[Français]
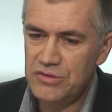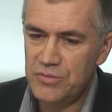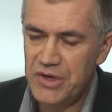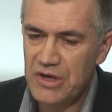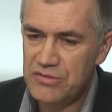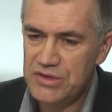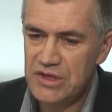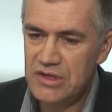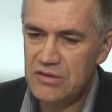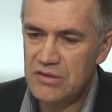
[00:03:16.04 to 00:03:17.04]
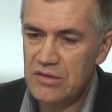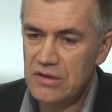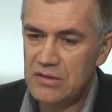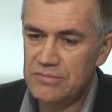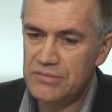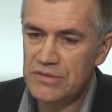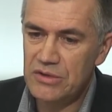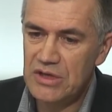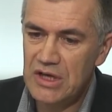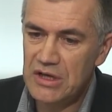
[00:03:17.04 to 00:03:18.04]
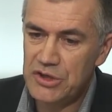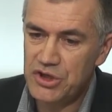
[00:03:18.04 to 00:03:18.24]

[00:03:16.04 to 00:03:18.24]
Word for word: de par aussi la,